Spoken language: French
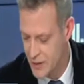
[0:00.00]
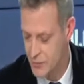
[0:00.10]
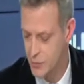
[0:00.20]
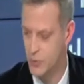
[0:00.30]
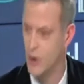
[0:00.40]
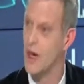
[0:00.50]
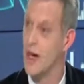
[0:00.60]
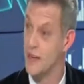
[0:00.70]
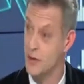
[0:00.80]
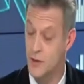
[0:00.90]
prévues
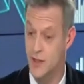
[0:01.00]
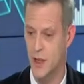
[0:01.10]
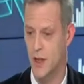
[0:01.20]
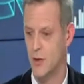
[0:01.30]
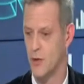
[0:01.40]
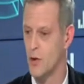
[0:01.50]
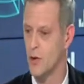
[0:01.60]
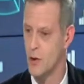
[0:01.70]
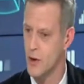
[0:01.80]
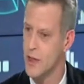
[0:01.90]
à l'avance. On
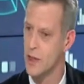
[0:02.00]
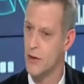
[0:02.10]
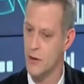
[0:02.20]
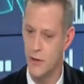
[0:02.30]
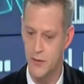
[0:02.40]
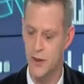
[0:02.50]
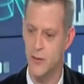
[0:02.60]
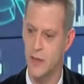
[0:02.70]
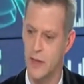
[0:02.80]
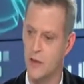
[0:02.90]
reconnaît qu'en
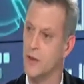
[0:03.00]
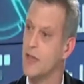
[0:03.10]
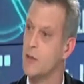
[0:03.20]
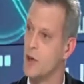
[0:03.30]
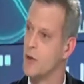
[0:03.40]
fait on est